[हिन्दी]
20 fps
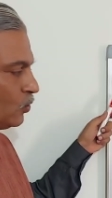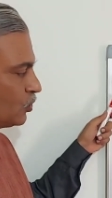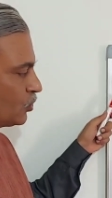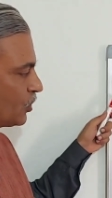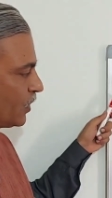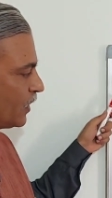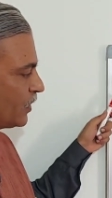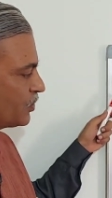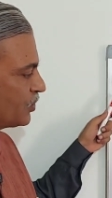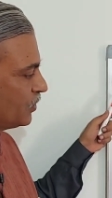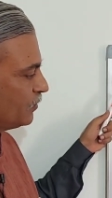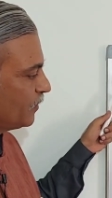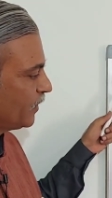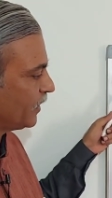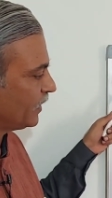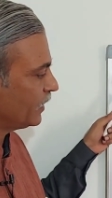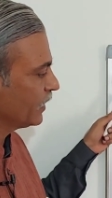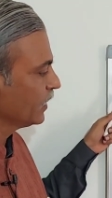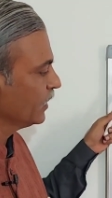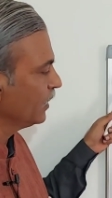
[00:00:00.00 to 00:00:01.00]
उच्च राशि
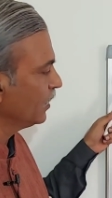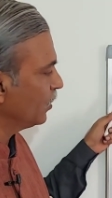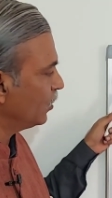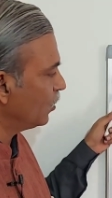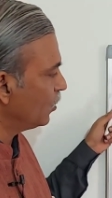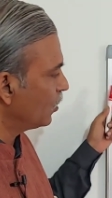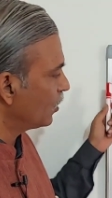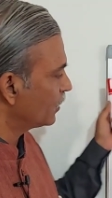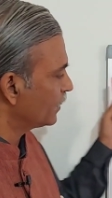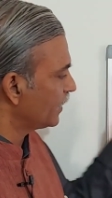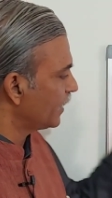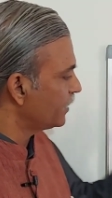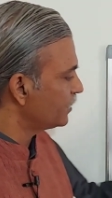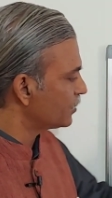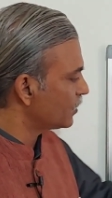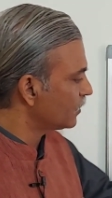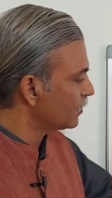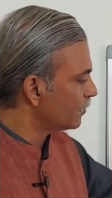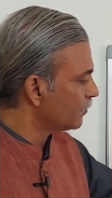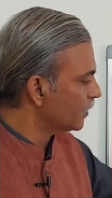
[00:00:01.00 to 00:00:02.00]
में और यही
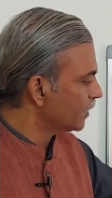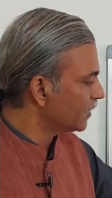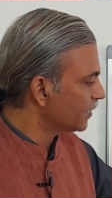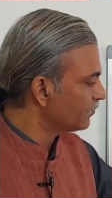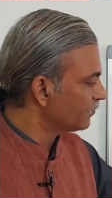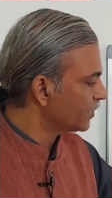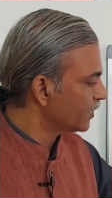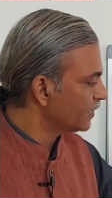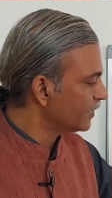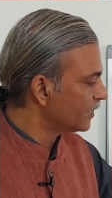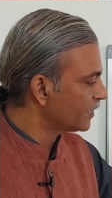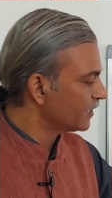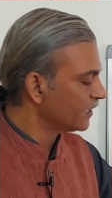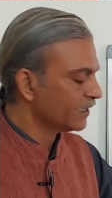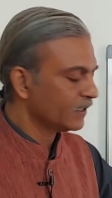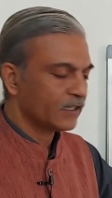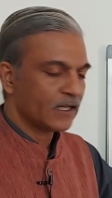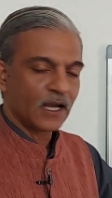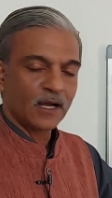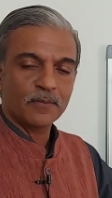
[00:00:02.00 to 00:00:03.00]
चंद्रमा देवता
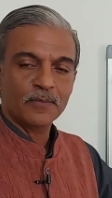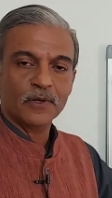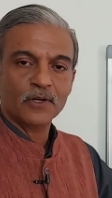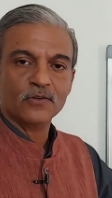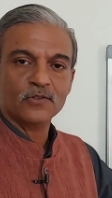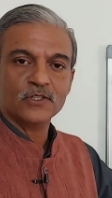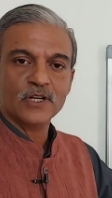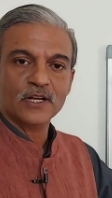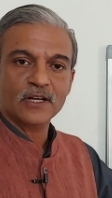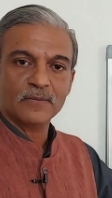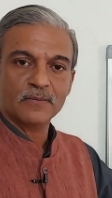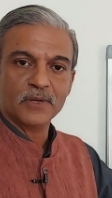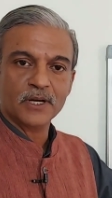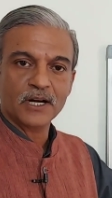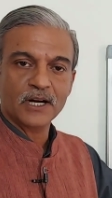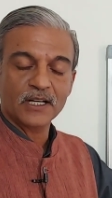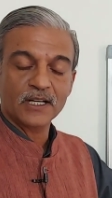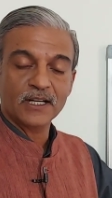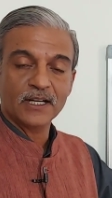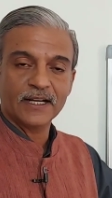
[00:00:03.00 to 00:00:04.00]
यदि यहाँ पर हो जहाँ
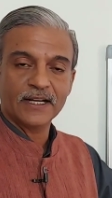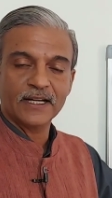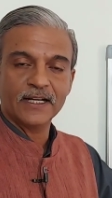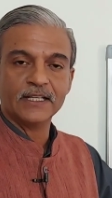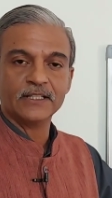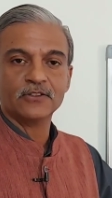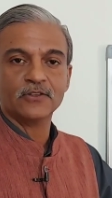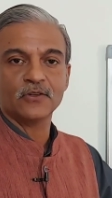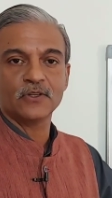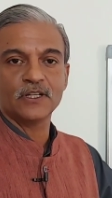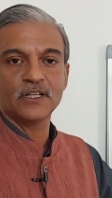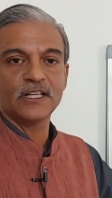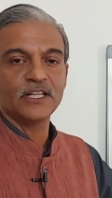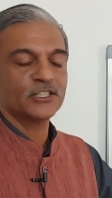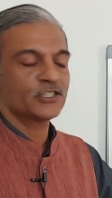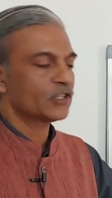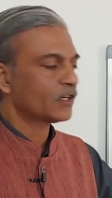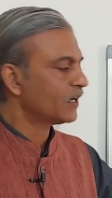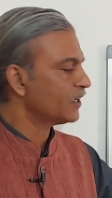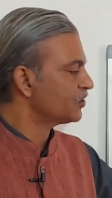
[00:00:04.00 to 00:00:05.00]
नंबर आठ लिखा है तो
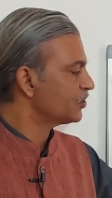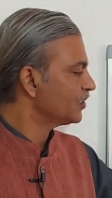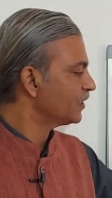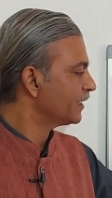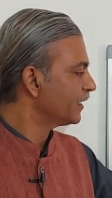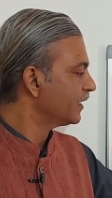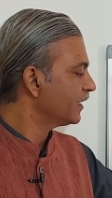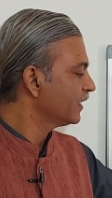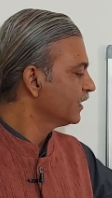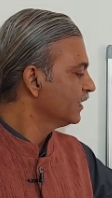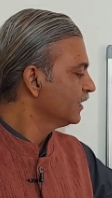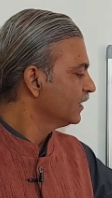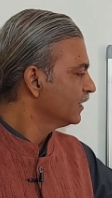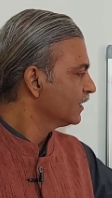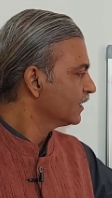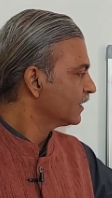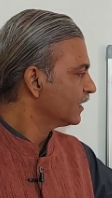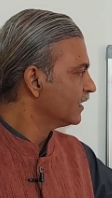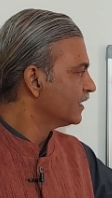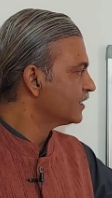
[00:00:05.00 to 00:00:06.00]
नीच राशि के
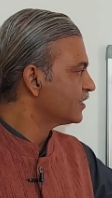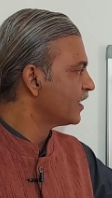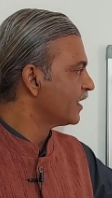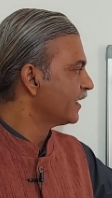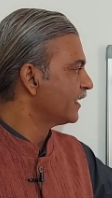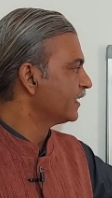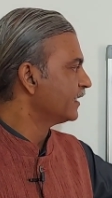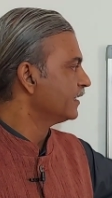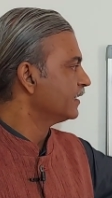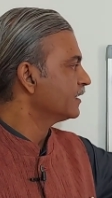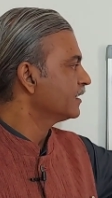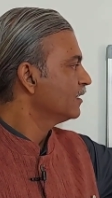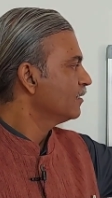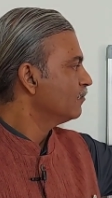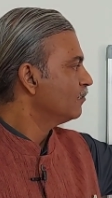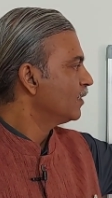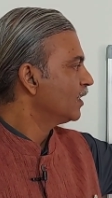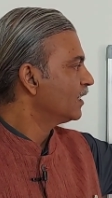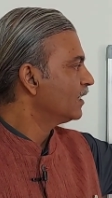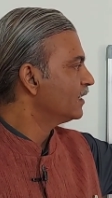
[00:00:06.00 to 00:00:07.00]
कहे जाएंगे
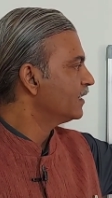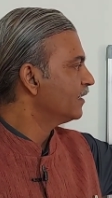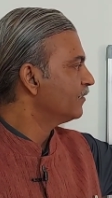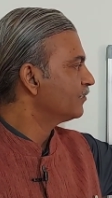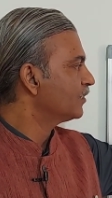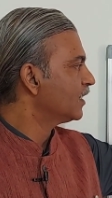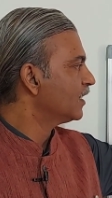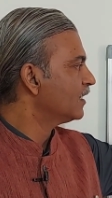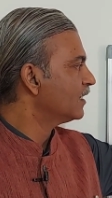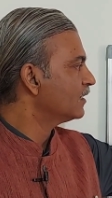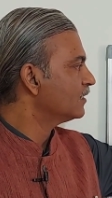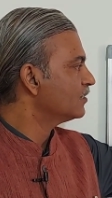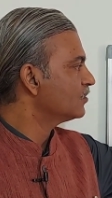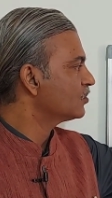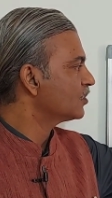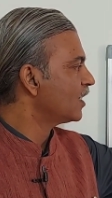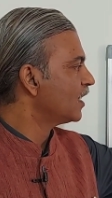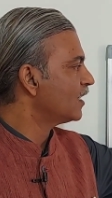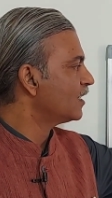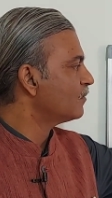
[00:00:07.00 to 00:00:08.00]
मंगल देवता
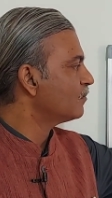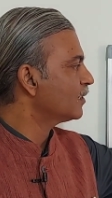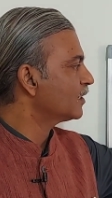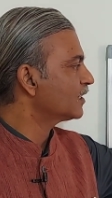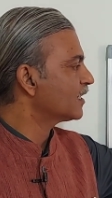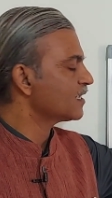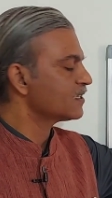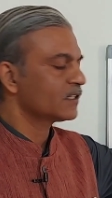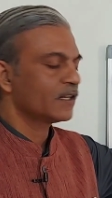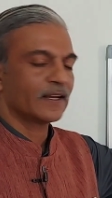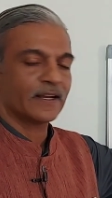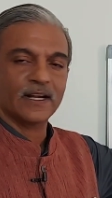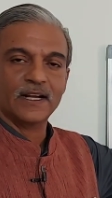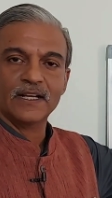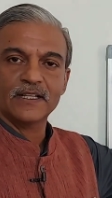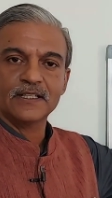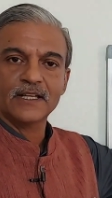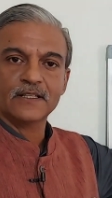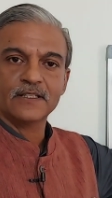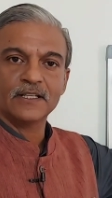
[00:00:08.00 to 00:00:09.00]
जहाँ नंबर दस लिखा
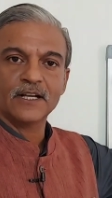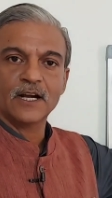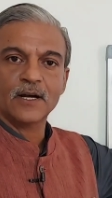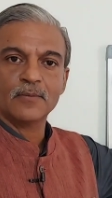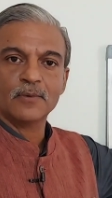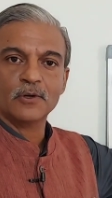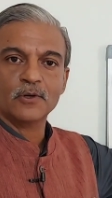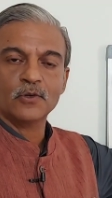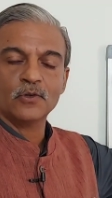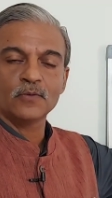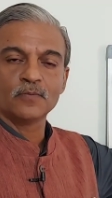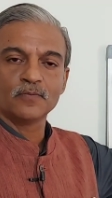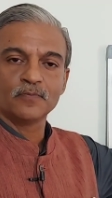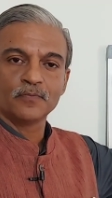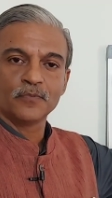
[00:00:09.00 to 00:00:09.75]
है यदि यहाँ पर हो